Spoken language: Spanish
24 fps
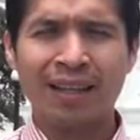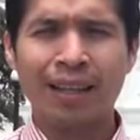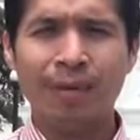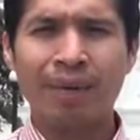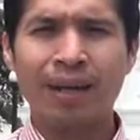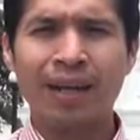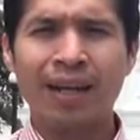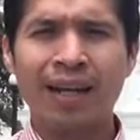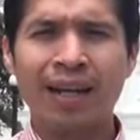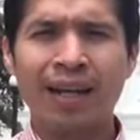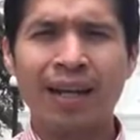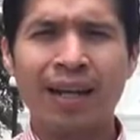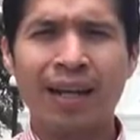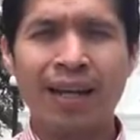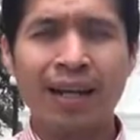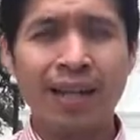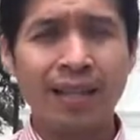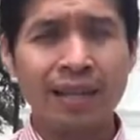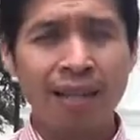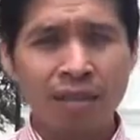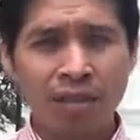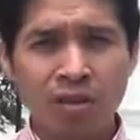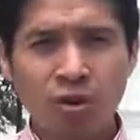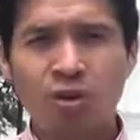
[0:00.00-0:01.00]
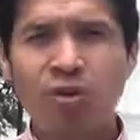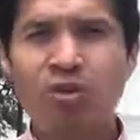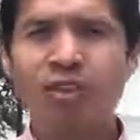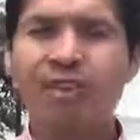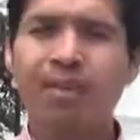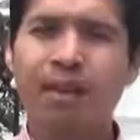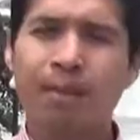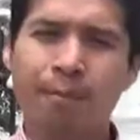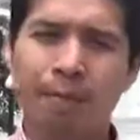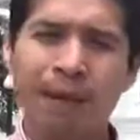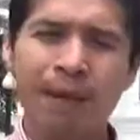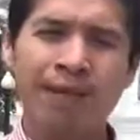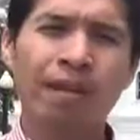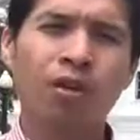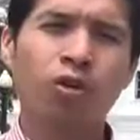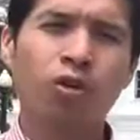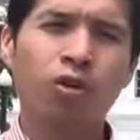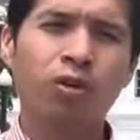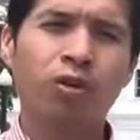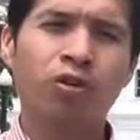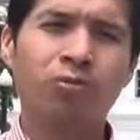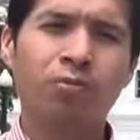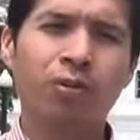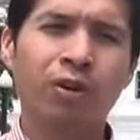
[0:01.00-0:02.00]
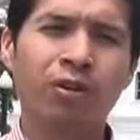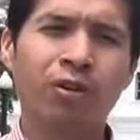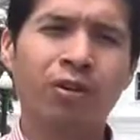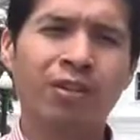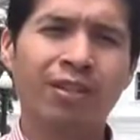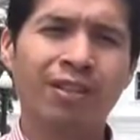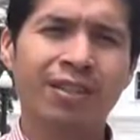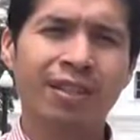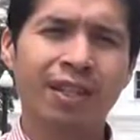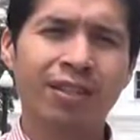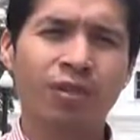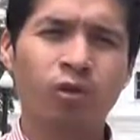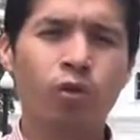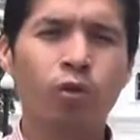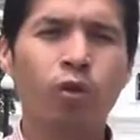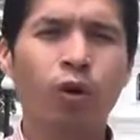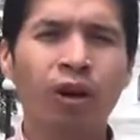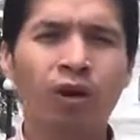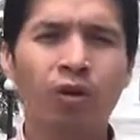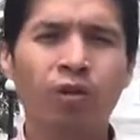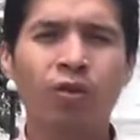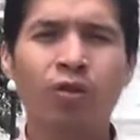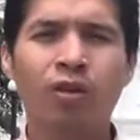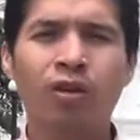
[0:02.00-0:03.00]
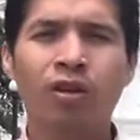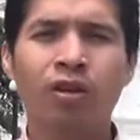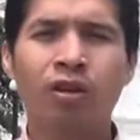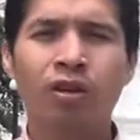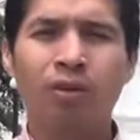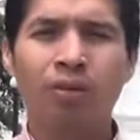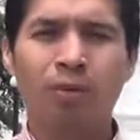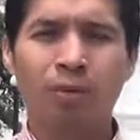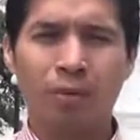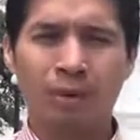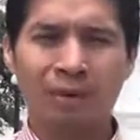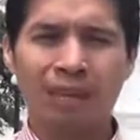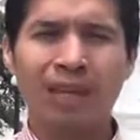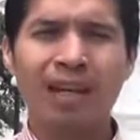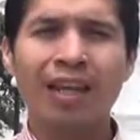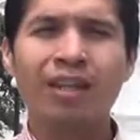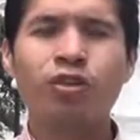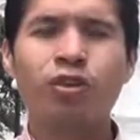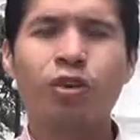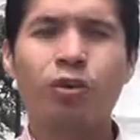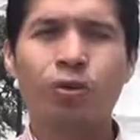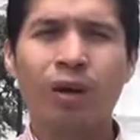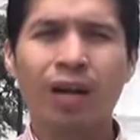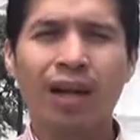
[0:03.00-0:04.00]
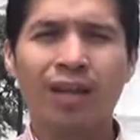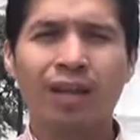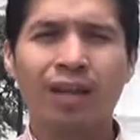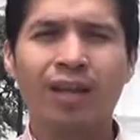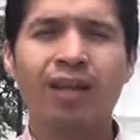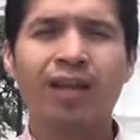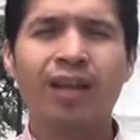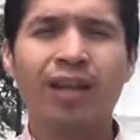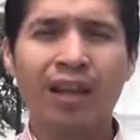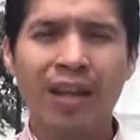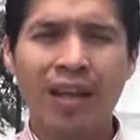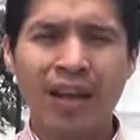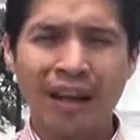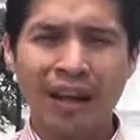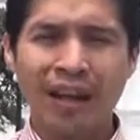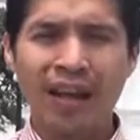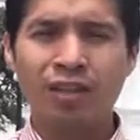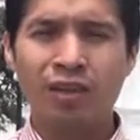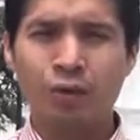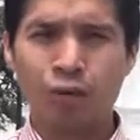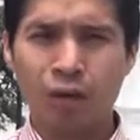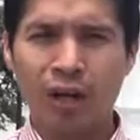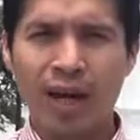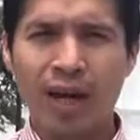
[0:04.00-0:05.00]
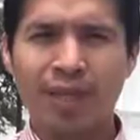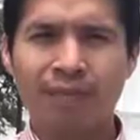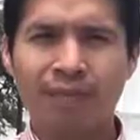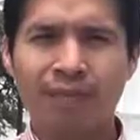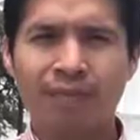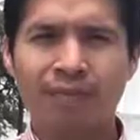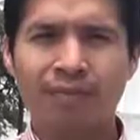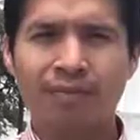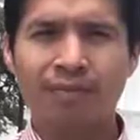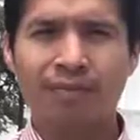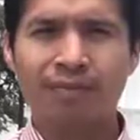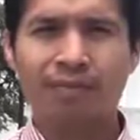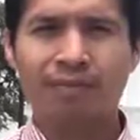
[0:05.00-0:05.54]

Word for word: De manera que esas cosas que pasan con los periodistas luego, pues se las cobran en las urnas.